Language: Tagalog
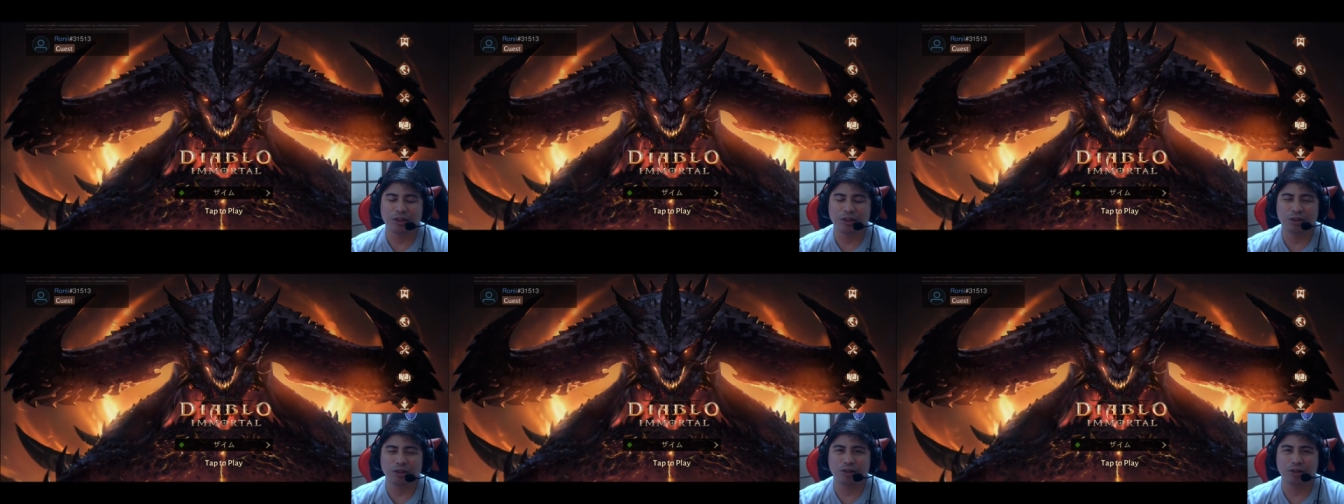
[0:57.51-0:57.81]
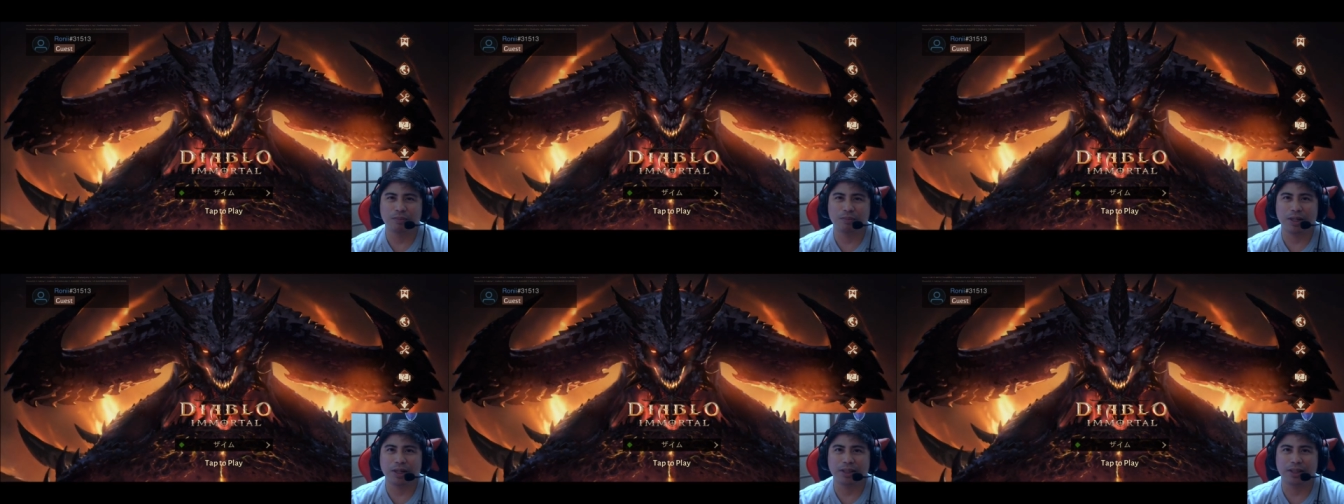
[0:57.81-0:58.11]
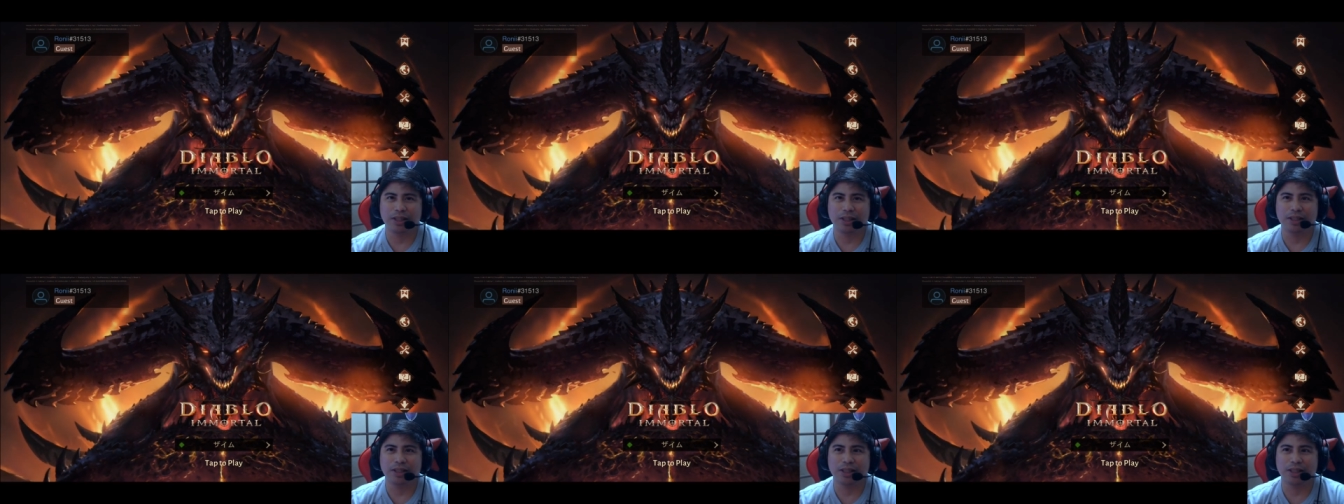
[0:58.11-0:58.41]

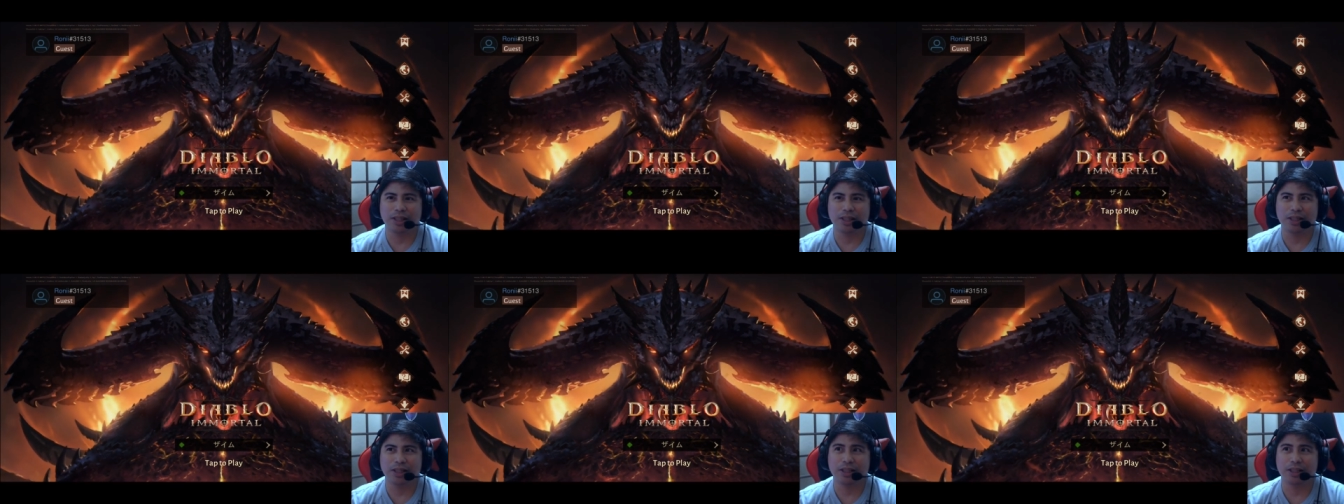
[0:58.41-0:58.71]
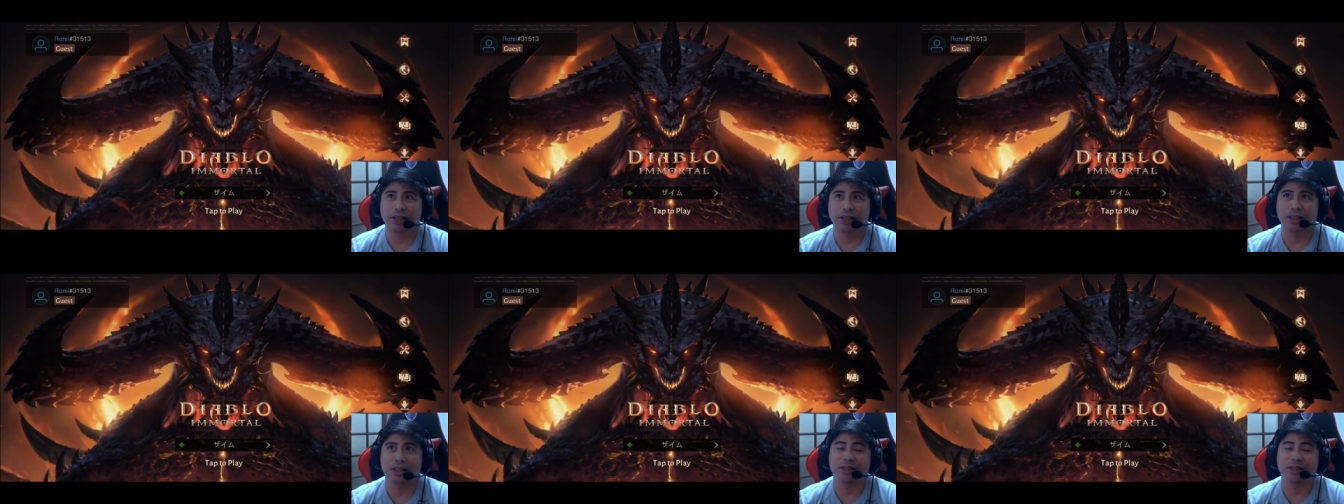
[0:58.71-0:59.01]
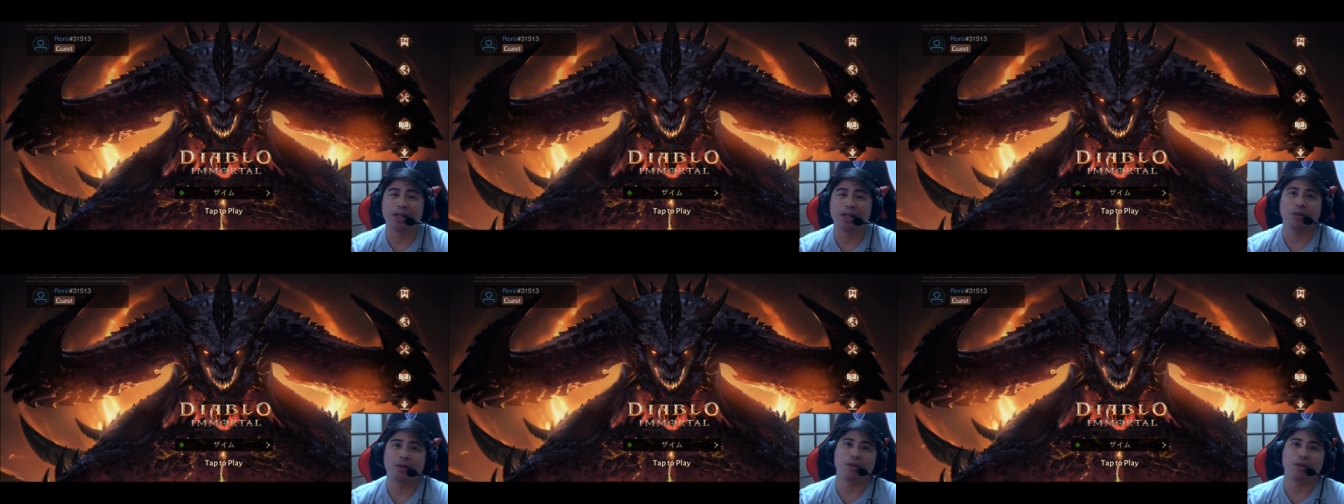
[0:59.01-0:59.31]
automatic na
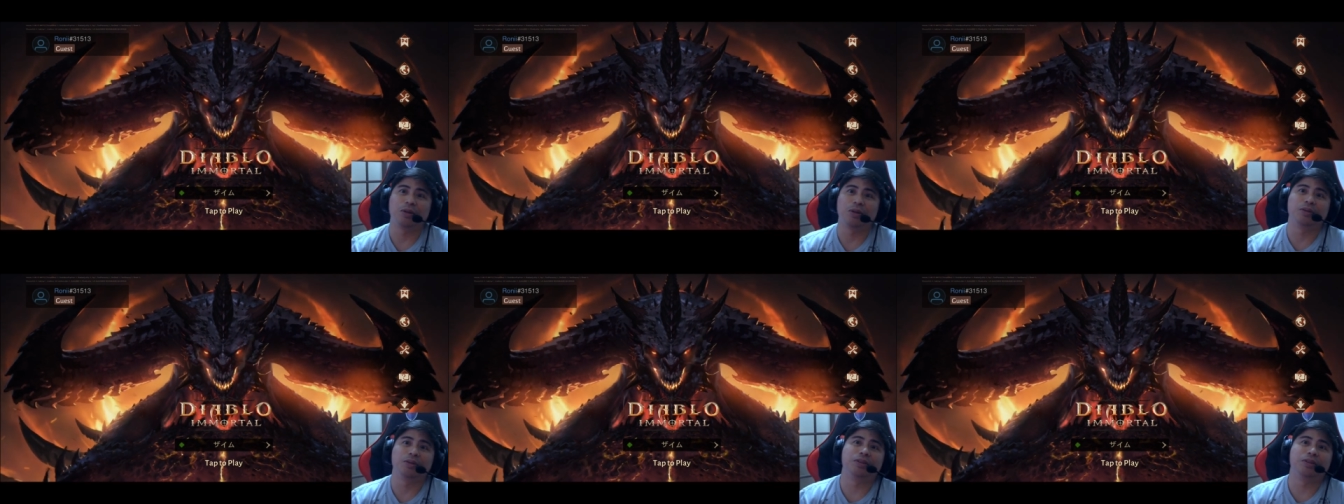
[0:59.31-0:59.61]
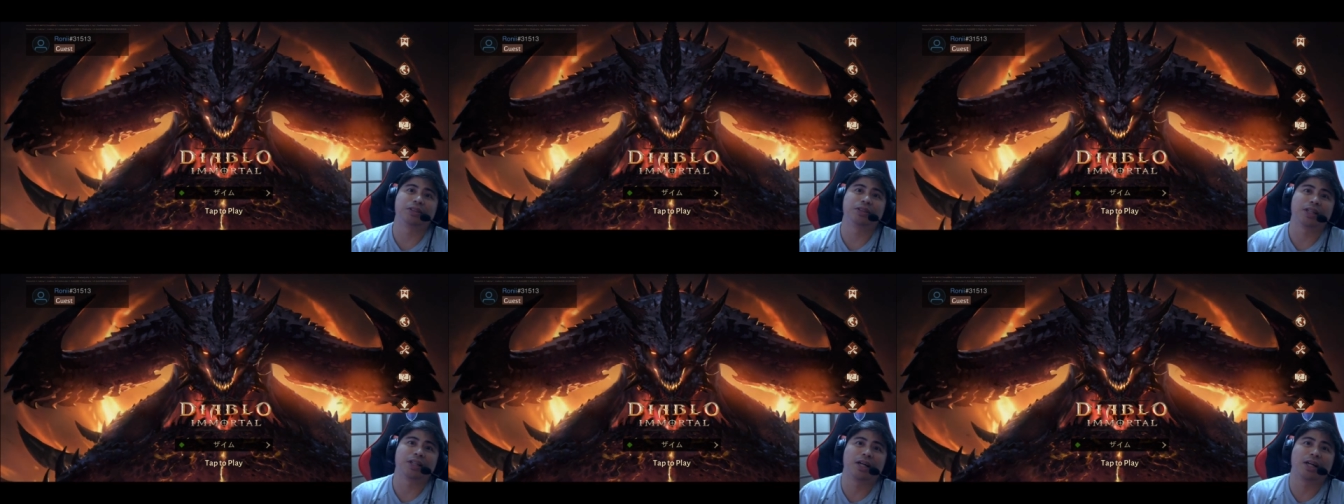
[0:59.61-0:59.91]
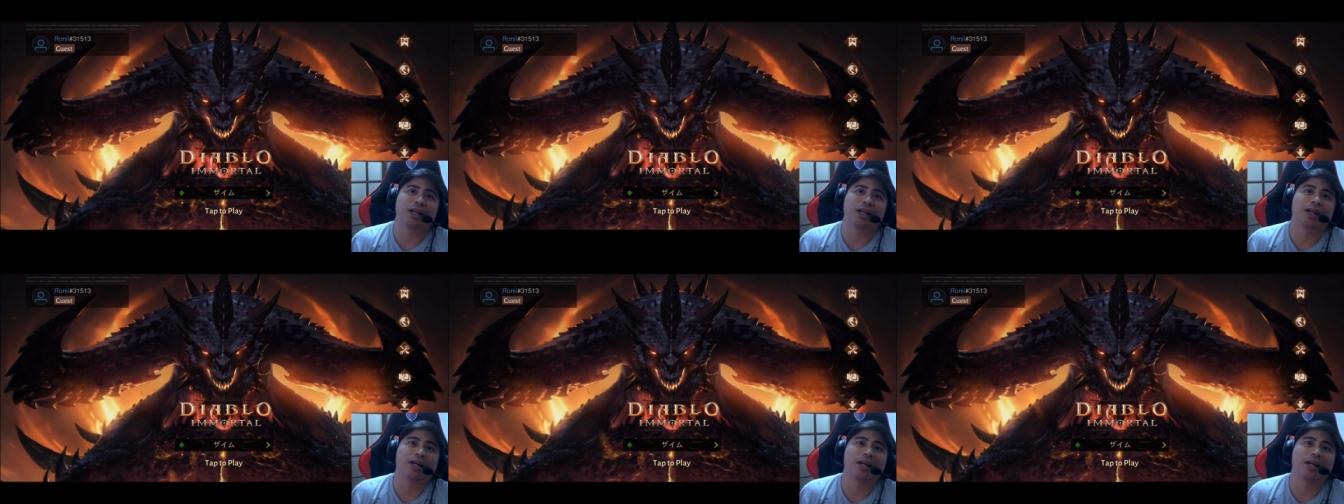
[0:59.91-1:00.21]
nag-download sa